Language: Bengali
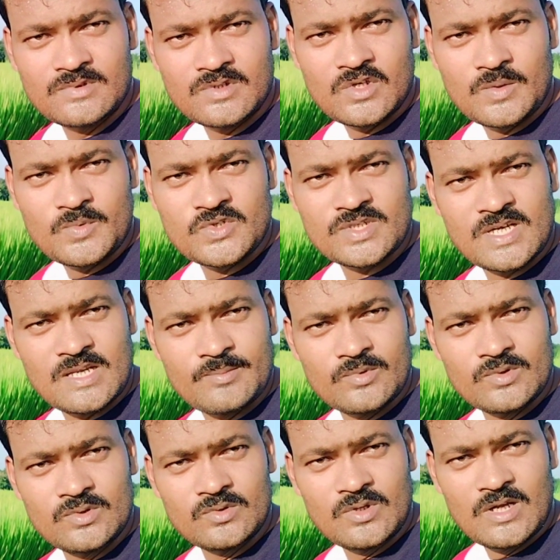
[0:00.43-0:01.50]
নমস্কার
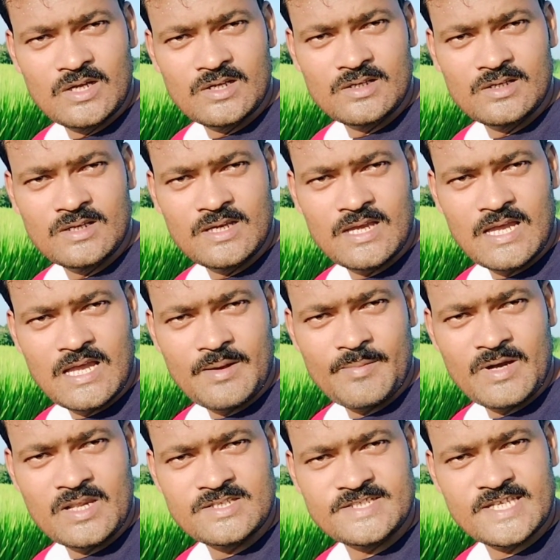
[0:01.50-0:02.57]
বন্ধুরা
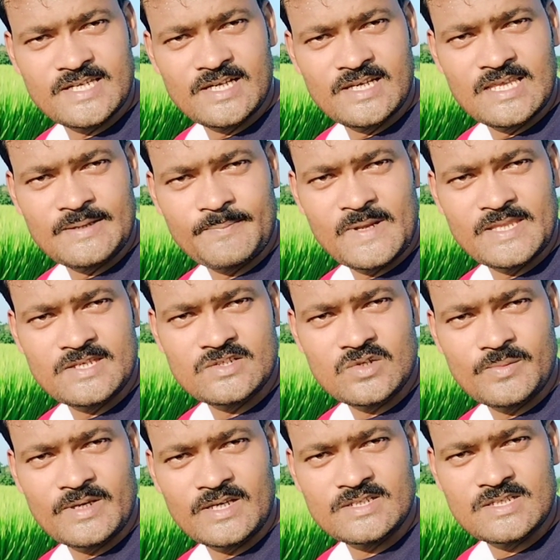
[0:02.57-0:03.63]
আমার চ্যানেলে আপনাদের
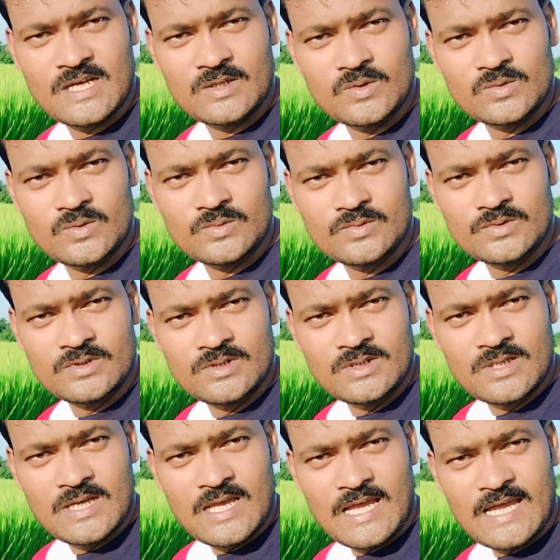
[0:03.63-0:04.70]
সবাইকে স্বাগত
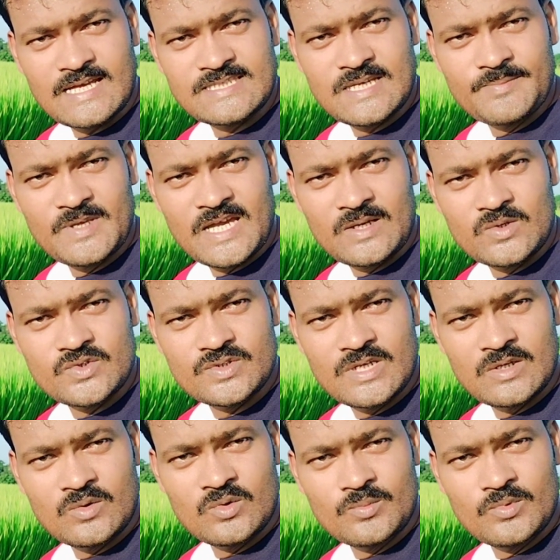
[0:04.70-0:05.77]
আজ আমি আলোচনা
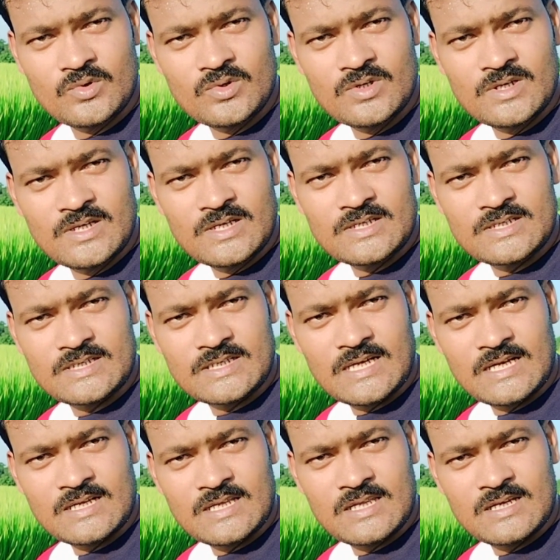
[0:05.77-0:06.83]
করব
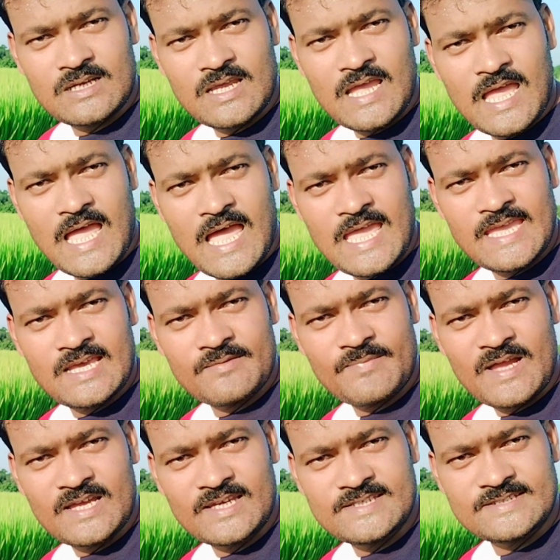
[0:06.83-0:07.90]
টাটার আয়ান
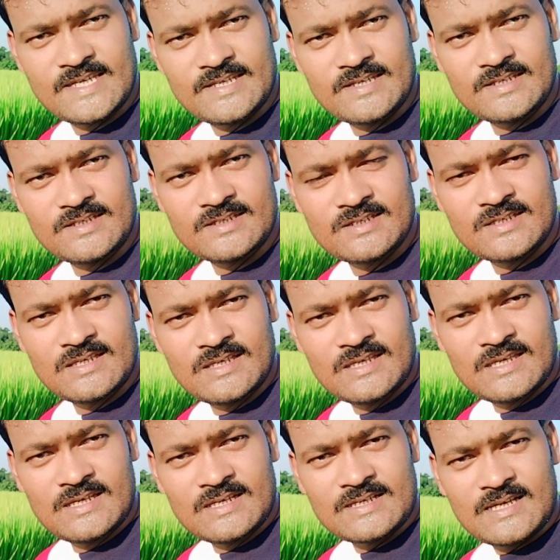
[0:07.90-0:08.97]
ফাঙ্গিসাইড নিয়ে
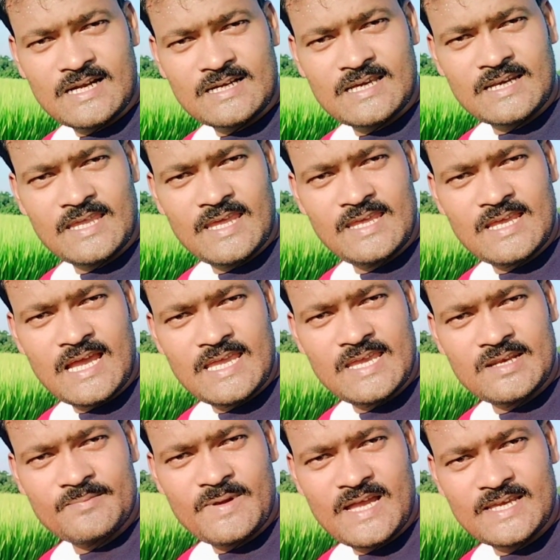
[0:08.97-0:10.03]
টাটার এই
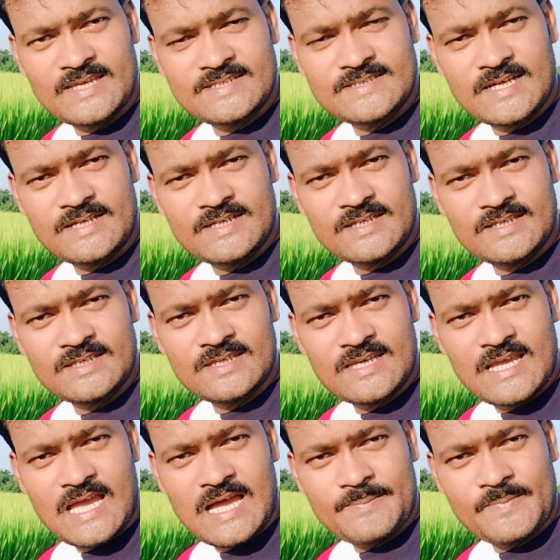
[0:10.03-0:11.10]
আয়ান ফাঙ্গিসাইডটি
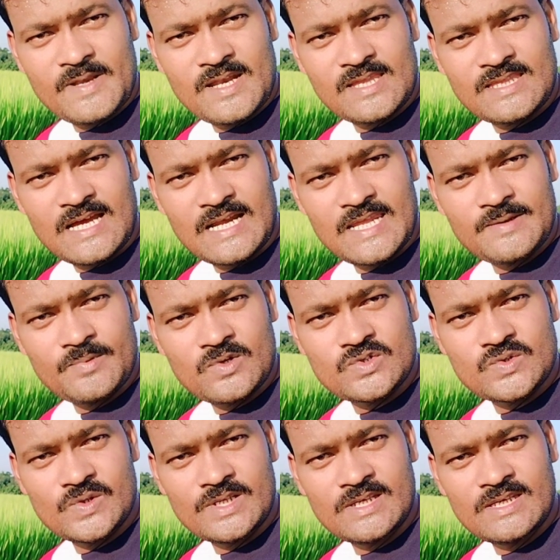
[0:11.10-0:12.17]
আপনারা ধানের
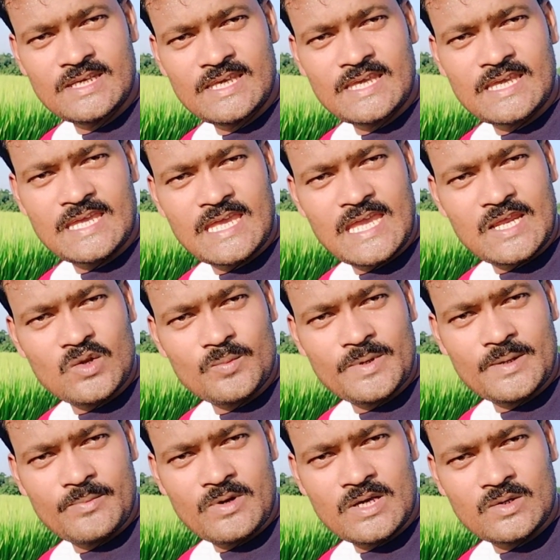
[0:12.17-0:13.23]
ফসলে কেন
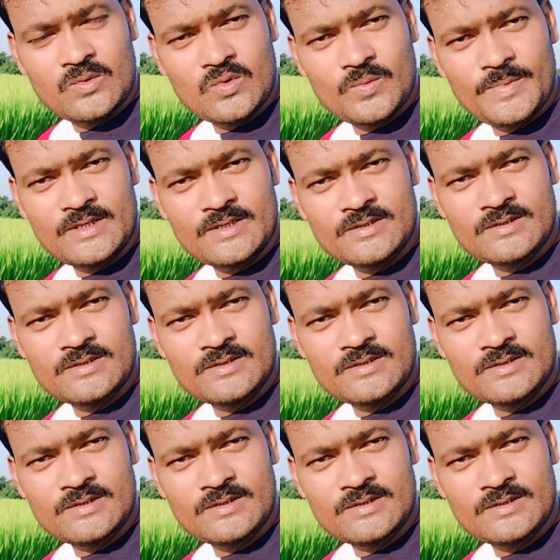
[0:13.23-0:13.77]
ব্যবহার করবেন